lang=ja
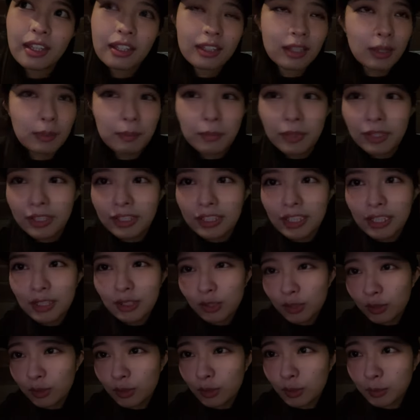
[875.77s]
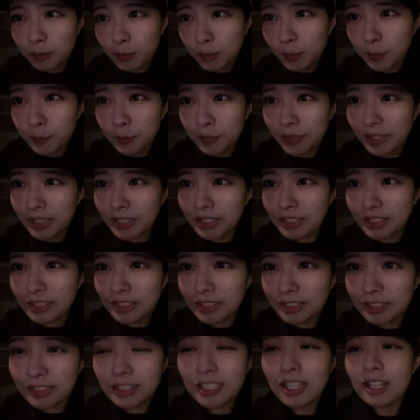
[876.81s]
頑張りたいと思いま
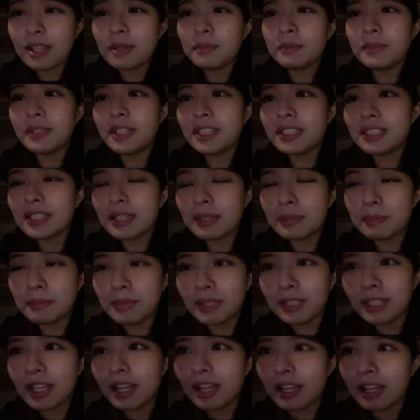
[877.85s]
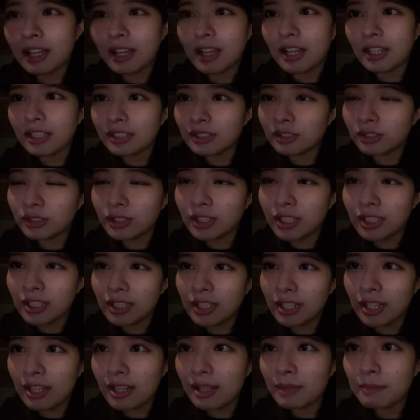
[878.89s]
すじゃあ皆さんまた後で
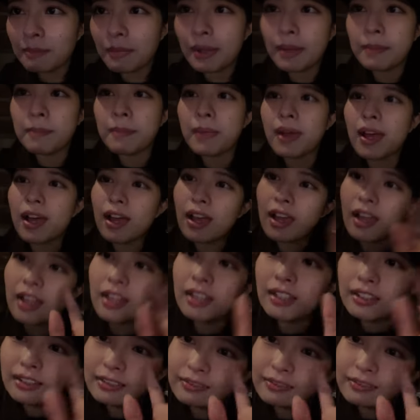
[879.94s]
ねバイバイ